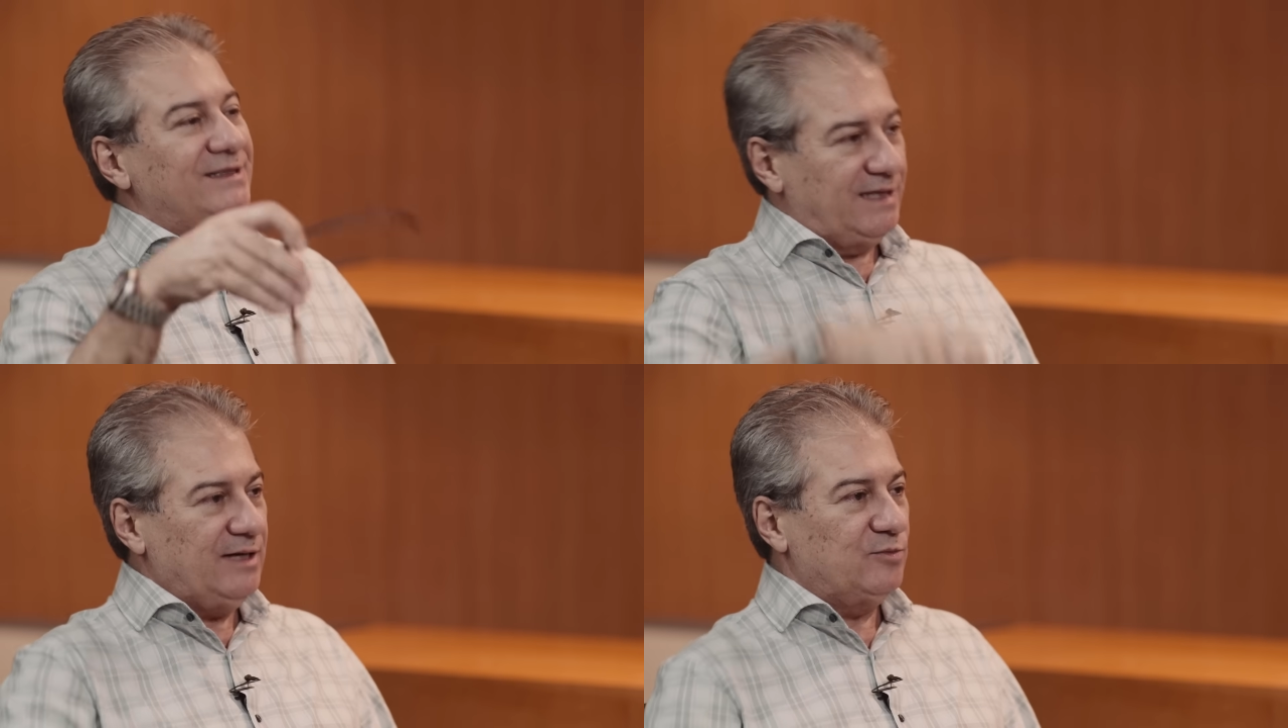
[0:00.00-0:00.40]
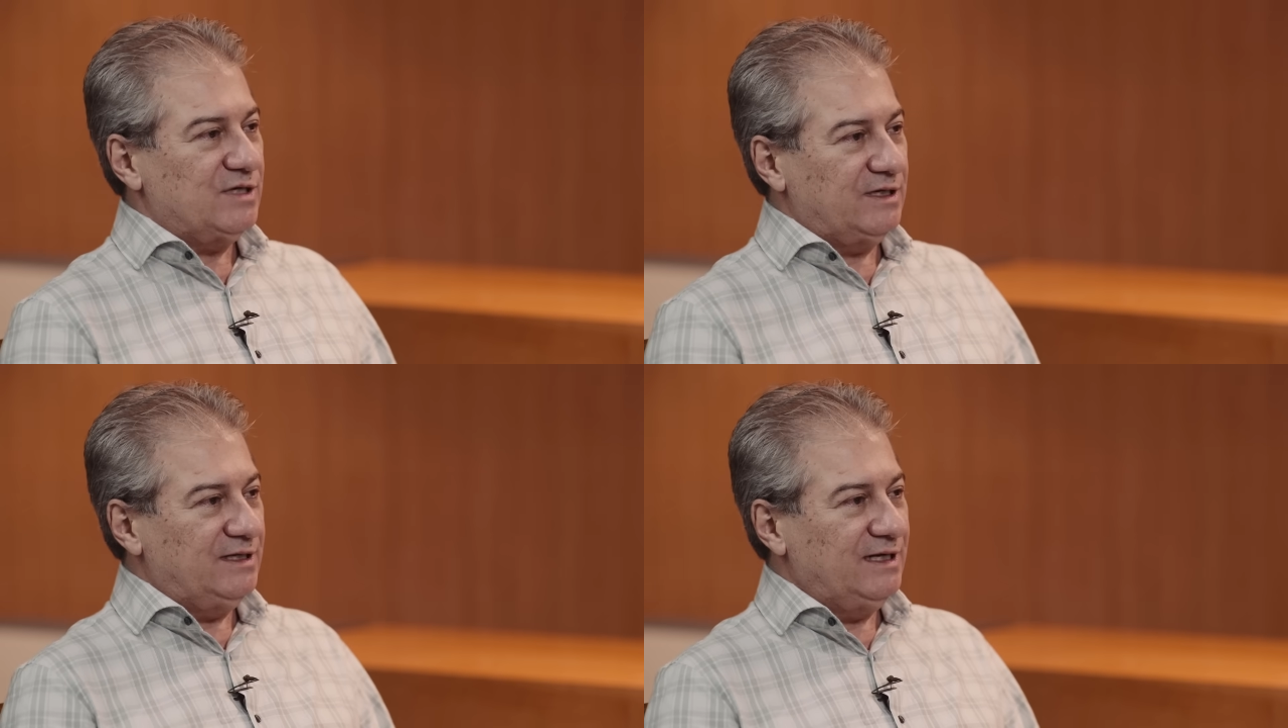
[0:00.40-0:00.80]
temos
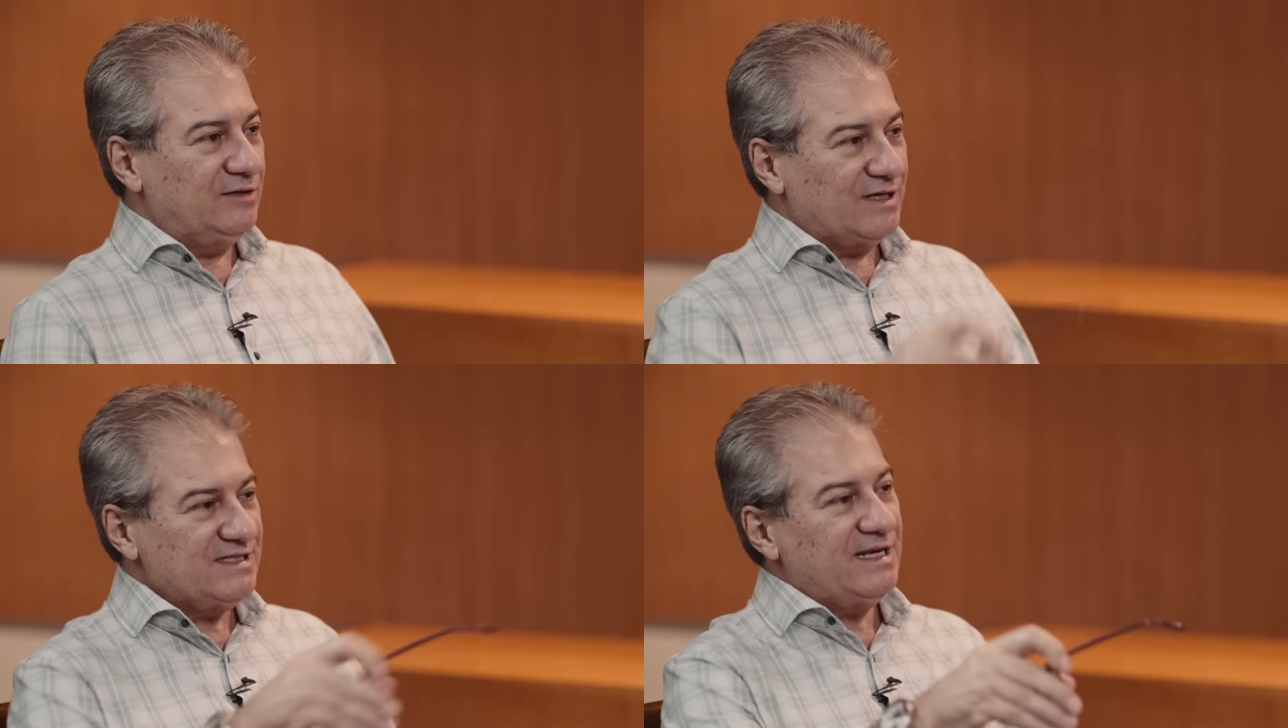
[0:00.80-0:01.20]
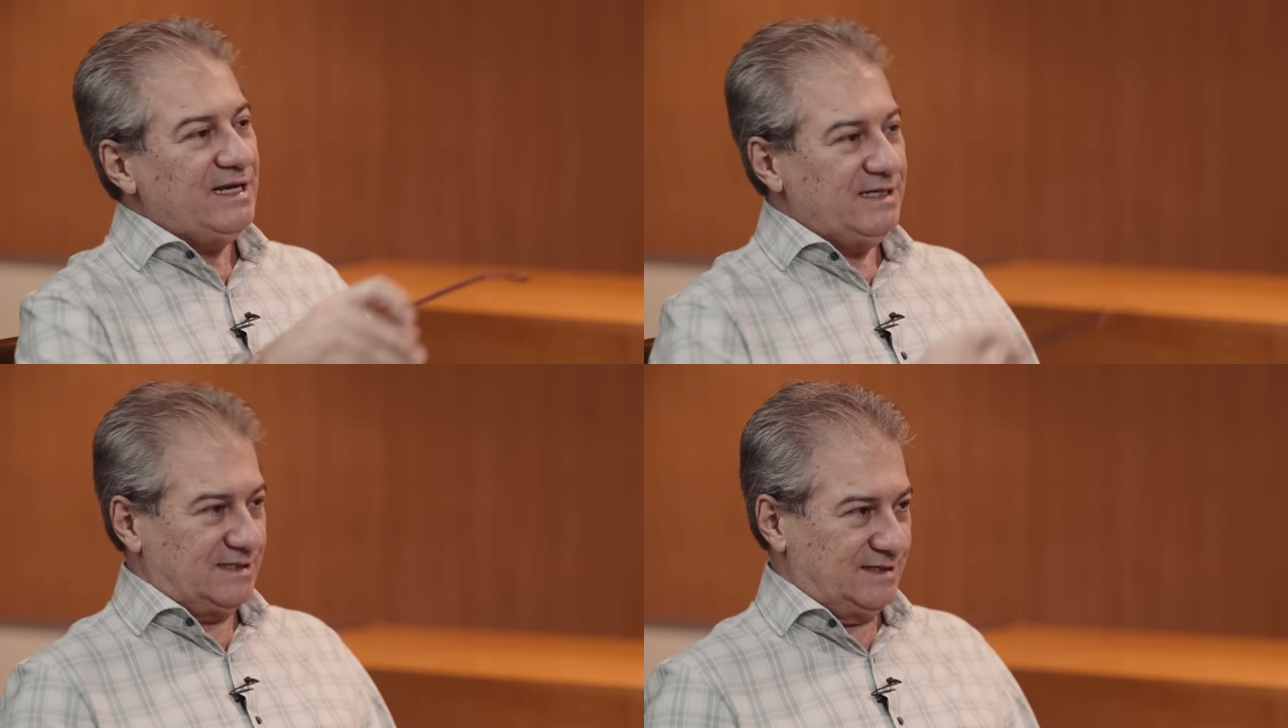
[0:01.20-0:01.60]
aqui dentro as
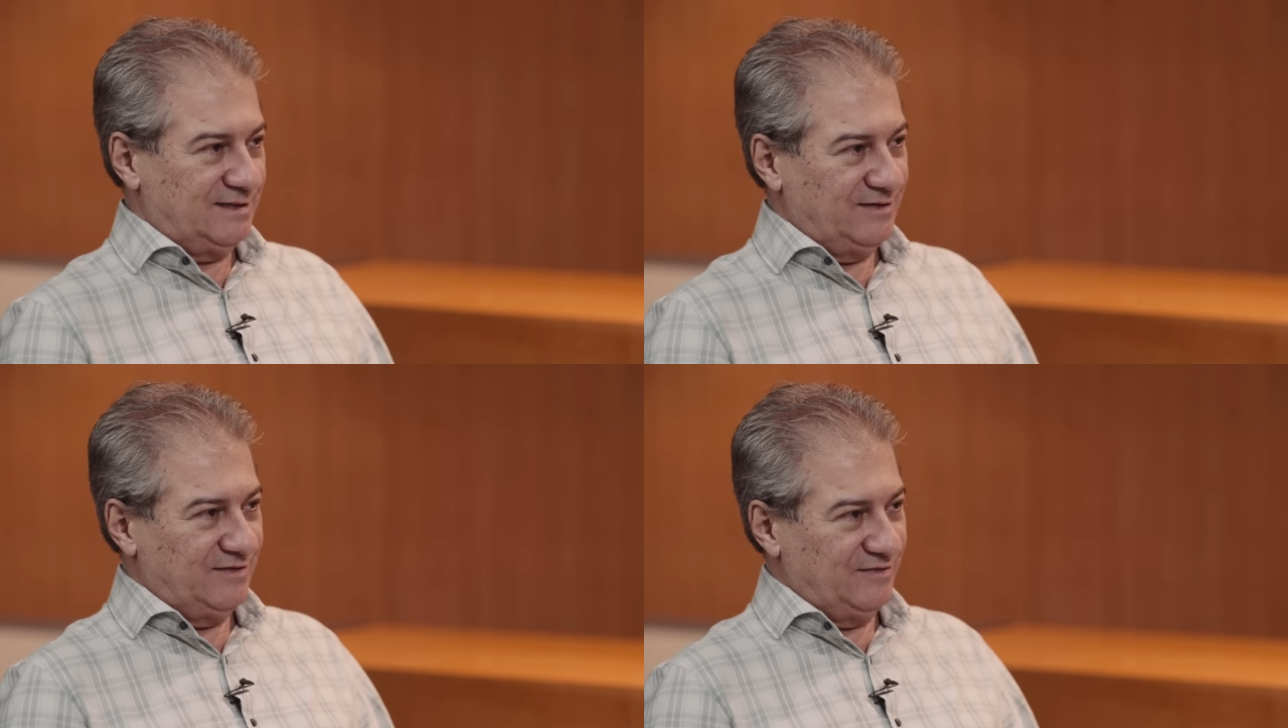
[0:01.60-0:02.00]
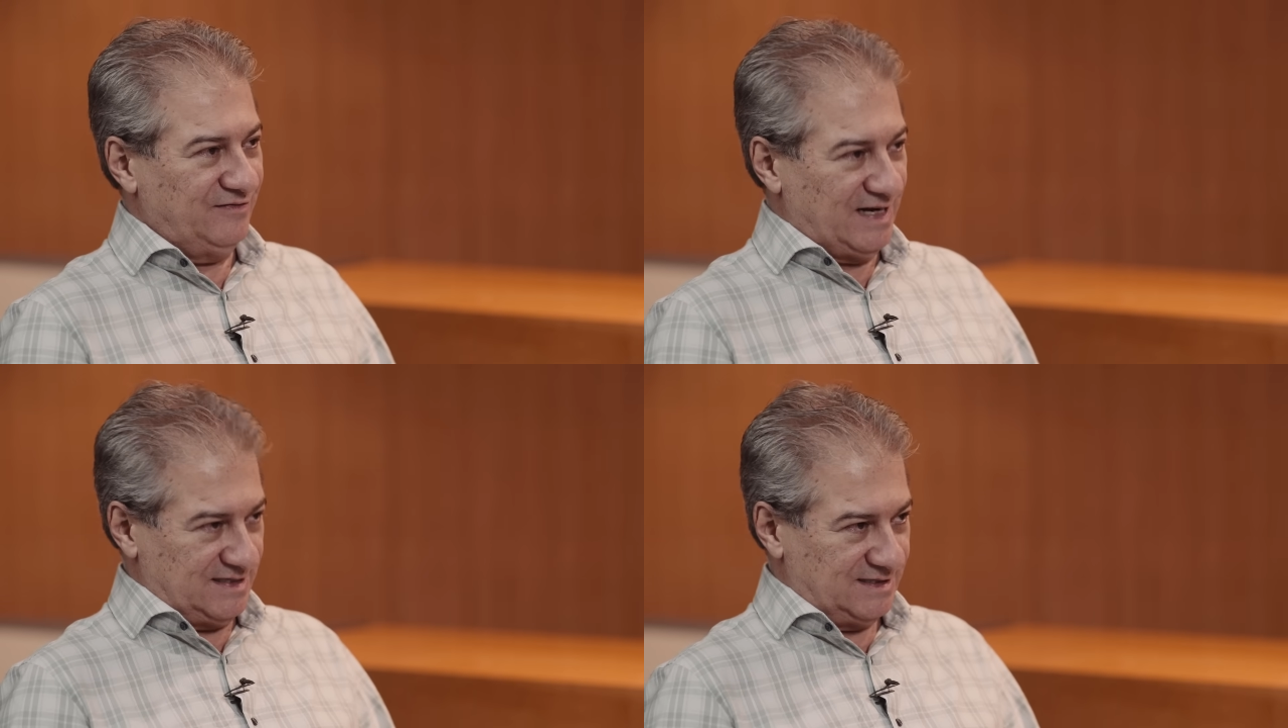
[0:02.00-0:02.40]
três, as três
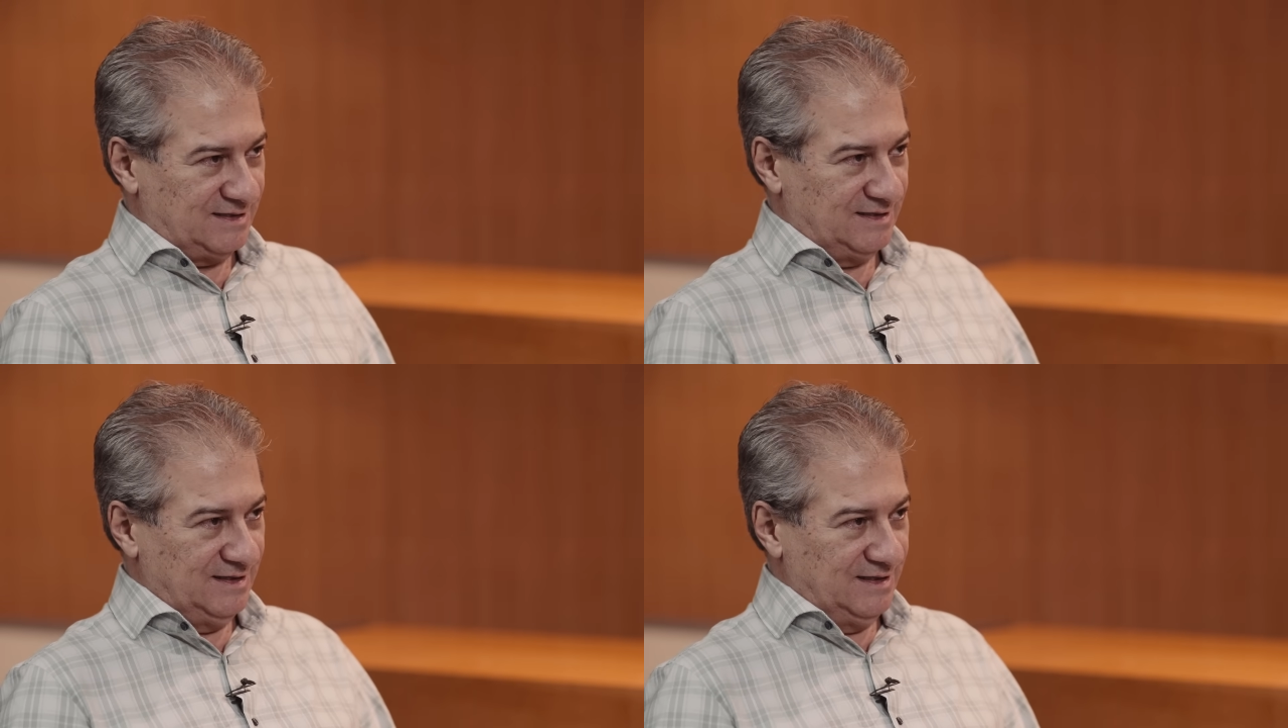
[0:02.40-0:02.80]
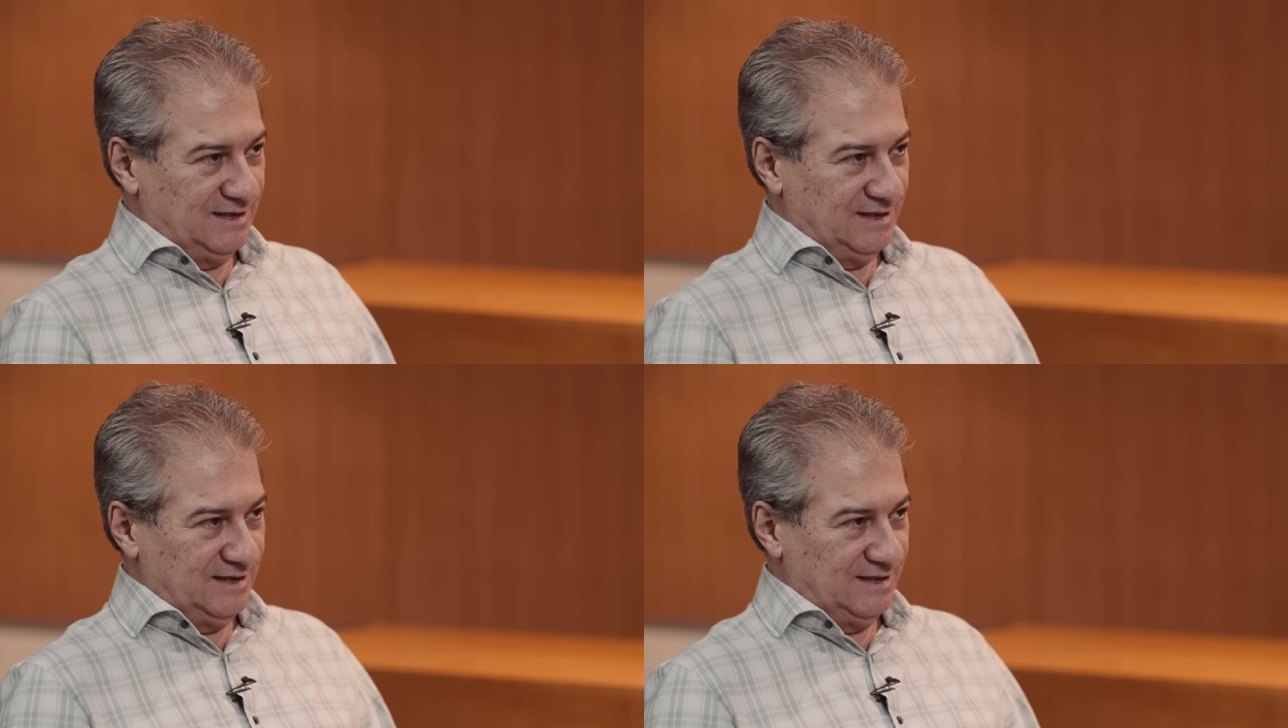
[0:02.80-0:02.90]
fases. fases.